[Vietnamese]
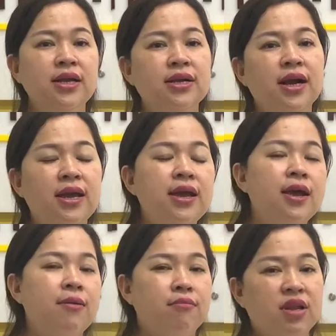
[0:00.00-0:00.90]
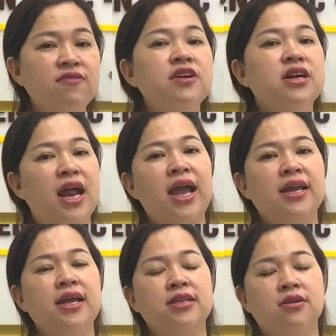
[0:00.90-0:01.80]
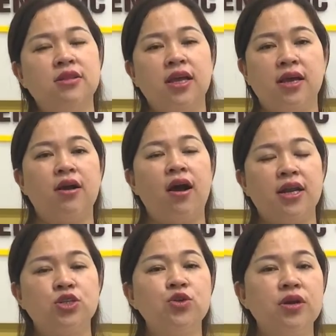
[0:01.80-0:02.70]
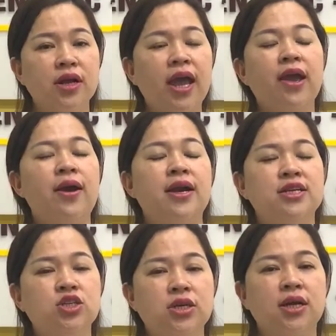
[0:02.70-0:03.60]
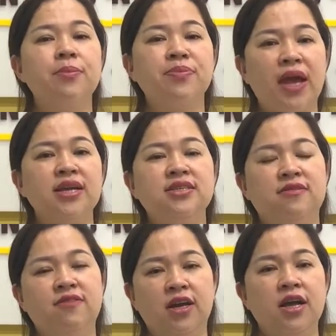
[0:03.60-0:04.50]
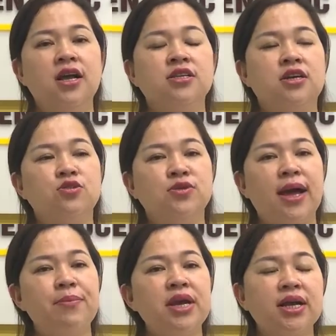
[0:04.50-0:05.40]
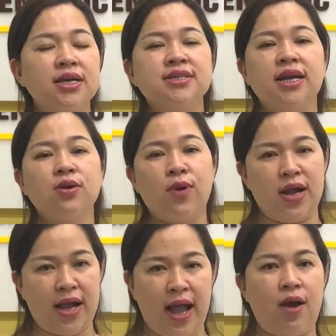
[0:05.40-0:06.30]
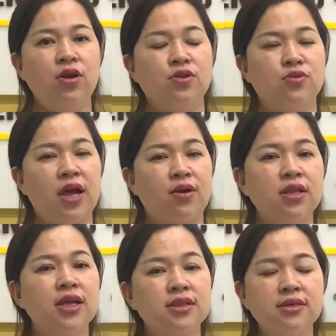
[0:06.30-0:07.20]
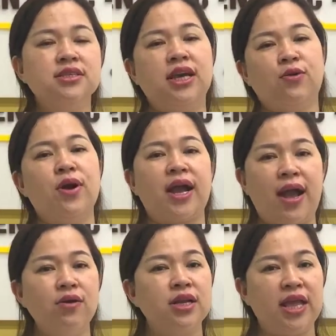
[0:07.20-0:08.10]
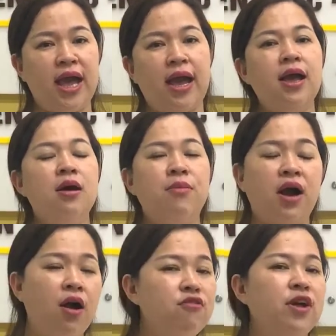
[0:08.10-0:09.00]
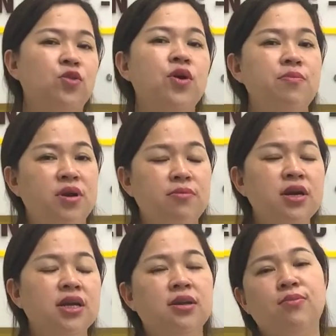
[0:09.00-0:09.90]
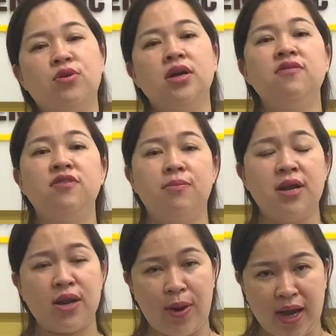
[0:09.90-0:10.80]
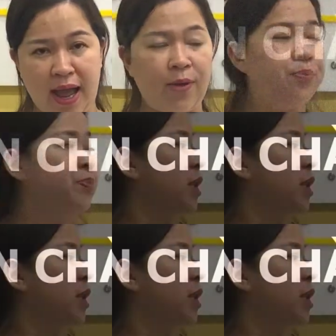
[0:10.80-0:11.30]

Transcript: những cái lĩnh vực này để có thể gọi là truyền nghề hoặc là truyền cầm tay chỉ việc cho chúng ta biết cách xét quảng cáo để chúng ta có thể tự chạy quảng cáo ở nhà mà không phải thuê mướn bất kỳ một đơn vị bên ngoài nào.